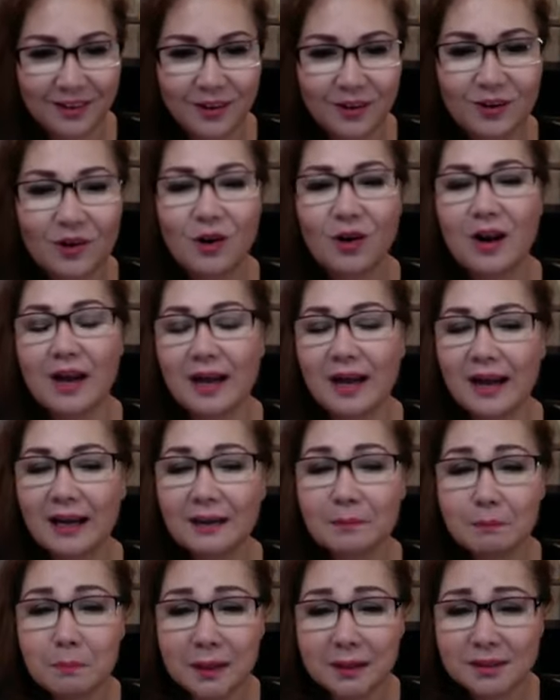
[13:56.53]
Đó là cách
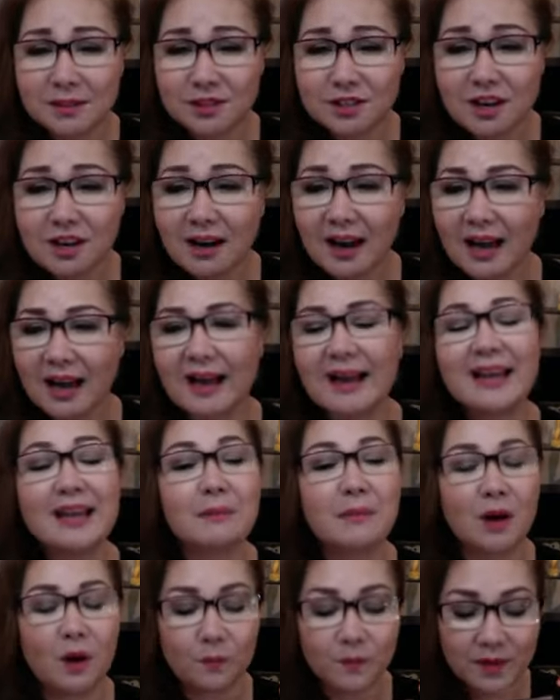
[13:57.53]
mà rất là hay
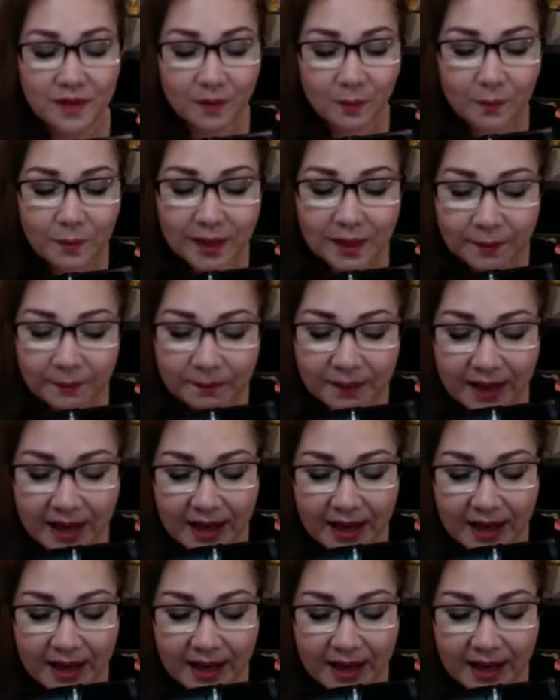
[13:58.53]
mà Ngọc Nhi không biết,